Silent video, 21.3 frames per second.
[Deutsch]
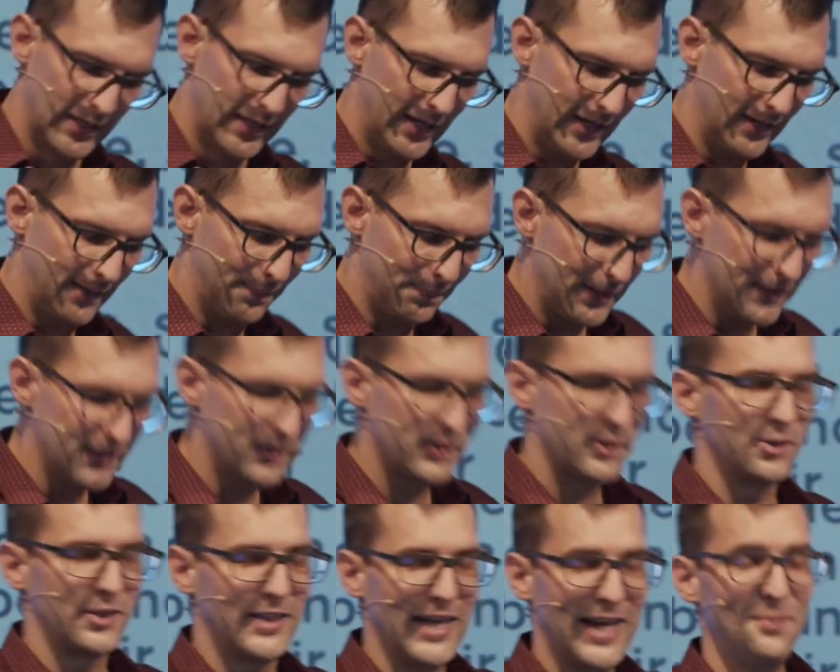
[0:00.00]
hat bis
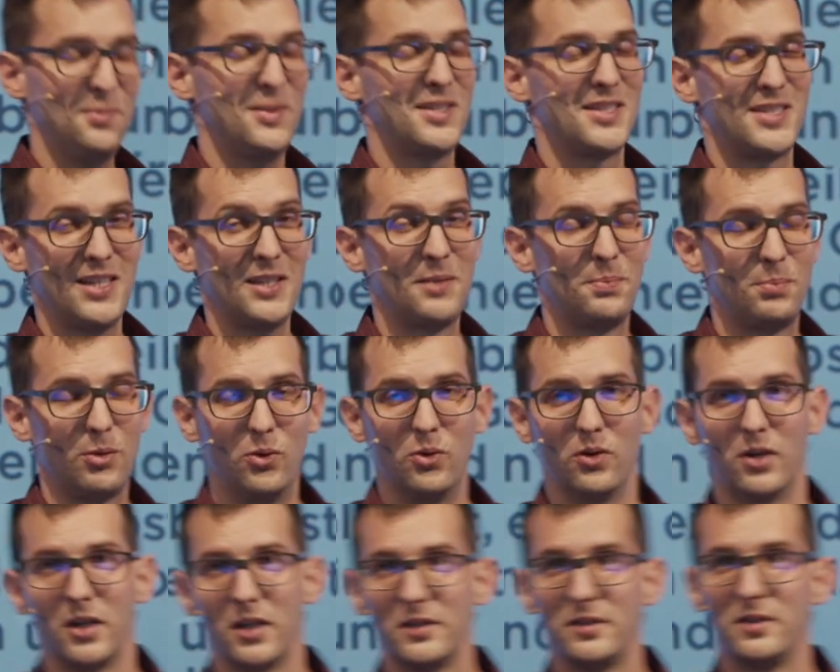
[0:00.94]
zu dem
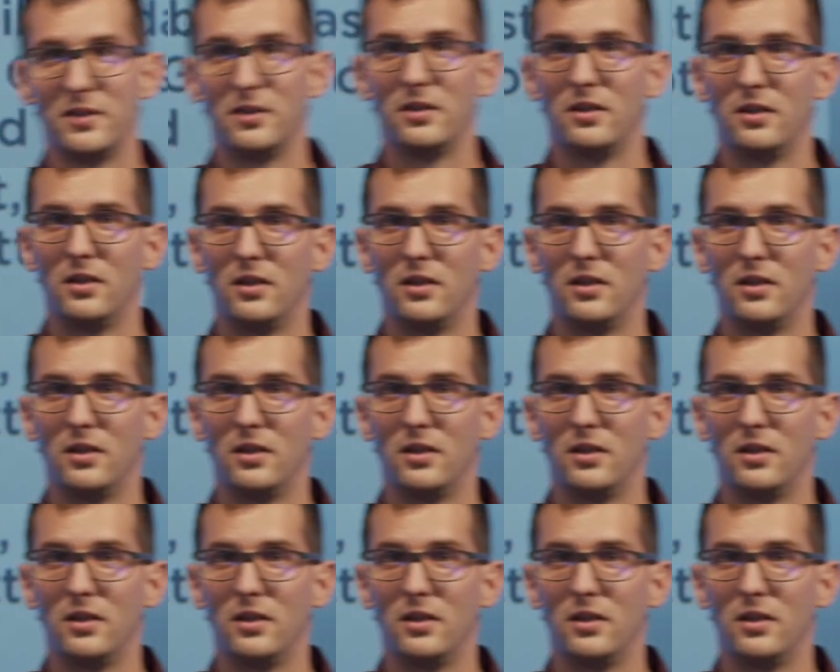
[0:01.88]
Zeitpunkt